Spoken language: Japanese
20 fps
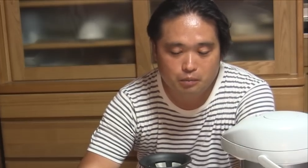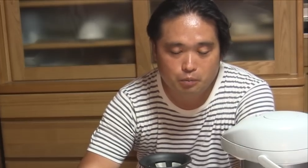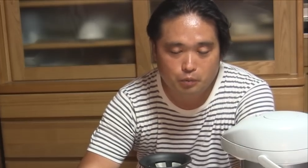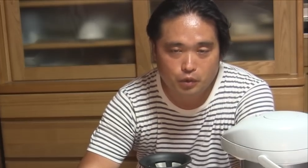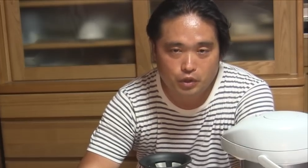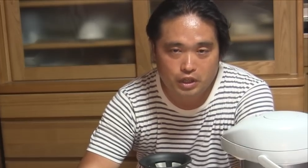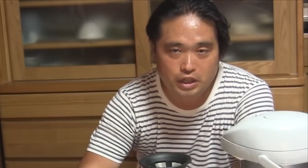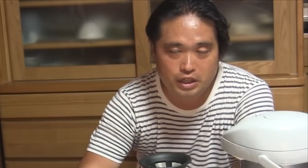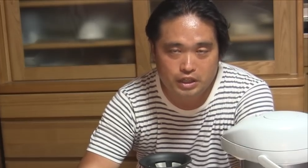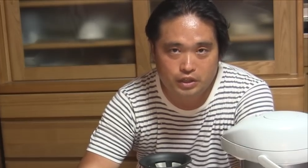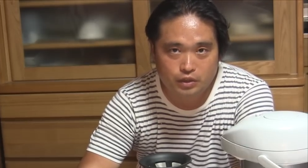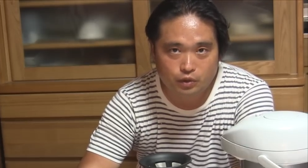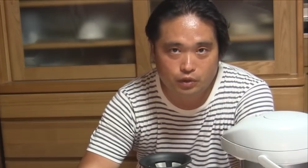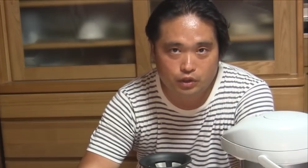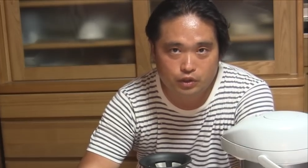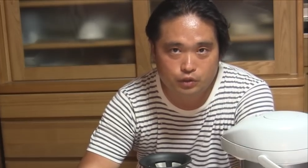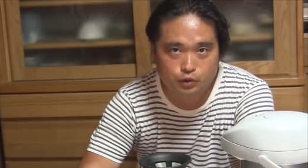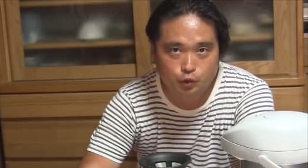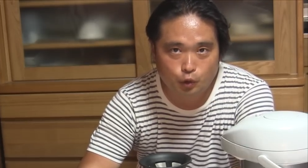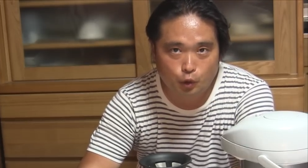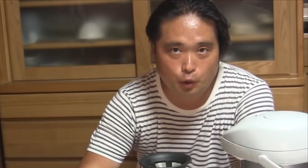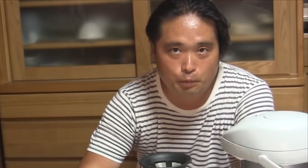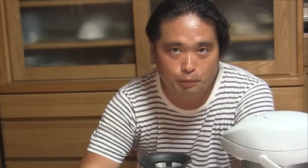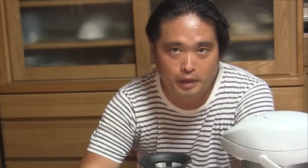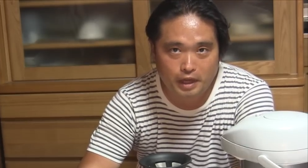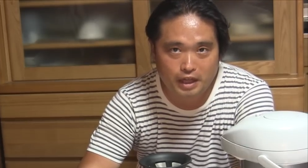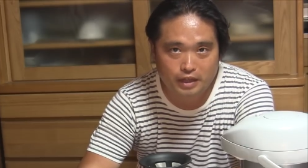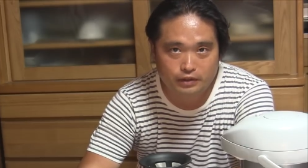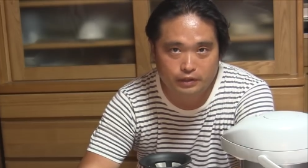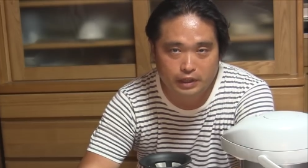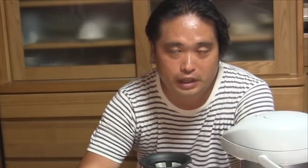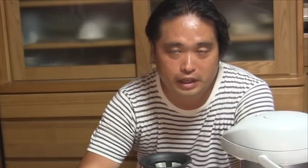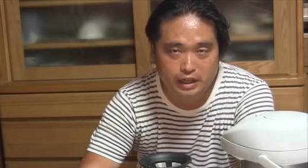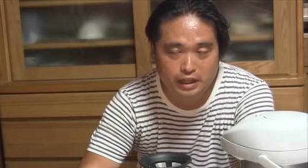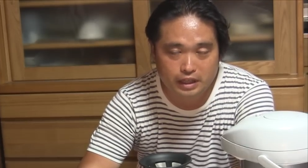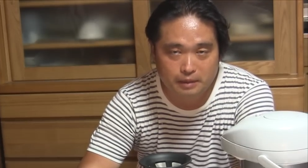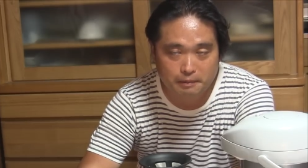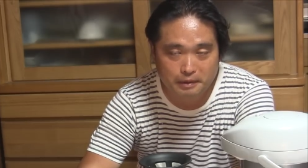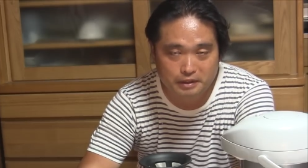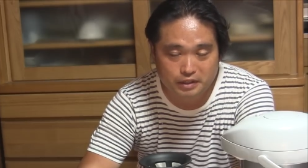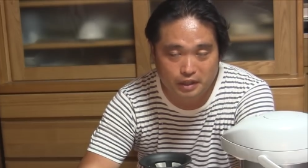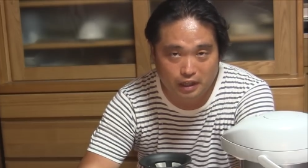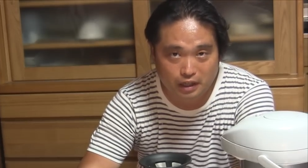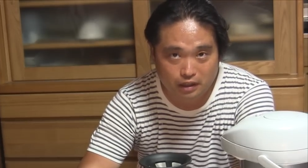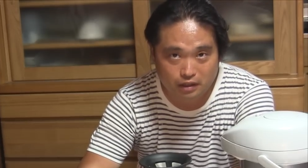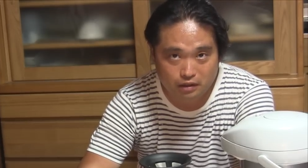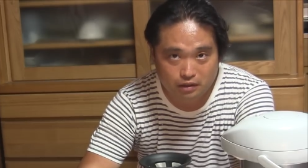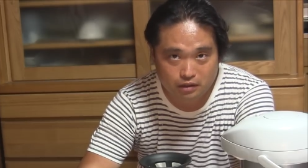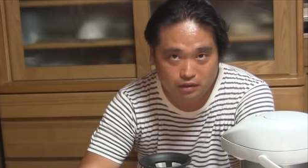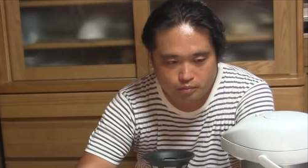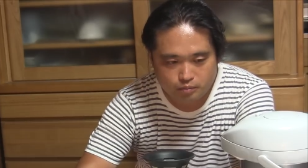もう非常にスローペースで入れてますね。